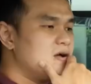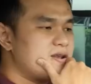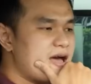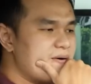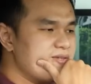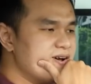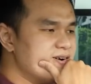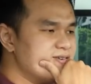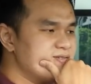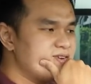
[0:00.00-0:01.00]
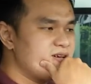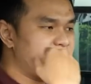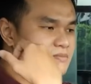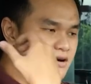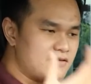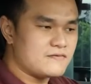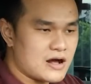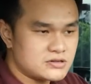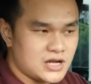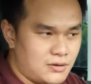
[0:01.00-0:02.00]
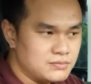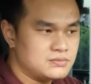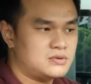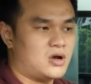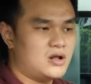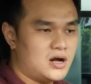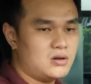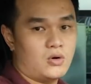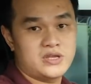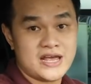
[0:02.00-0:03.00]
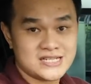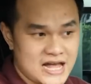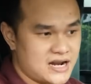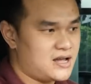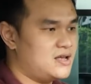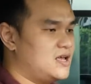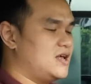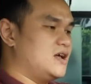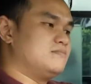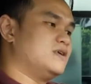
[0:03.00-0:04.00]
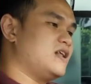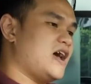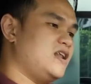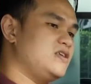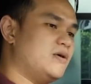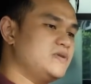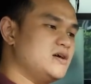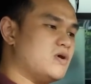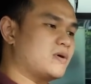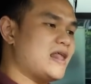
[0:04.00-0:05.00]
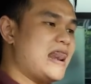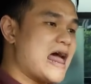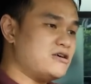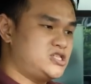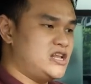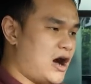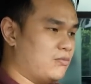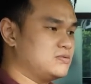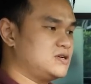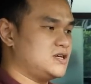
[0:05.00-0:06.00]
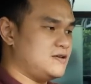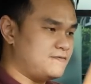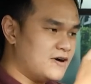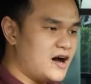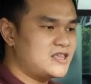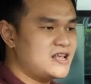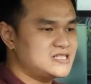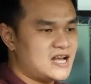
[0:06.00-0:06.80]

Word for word: nếu như khi mình bước vào trong nội thất của chiếc S-Class đó mình thấy nó giống như một cái lao di động thì với chiếc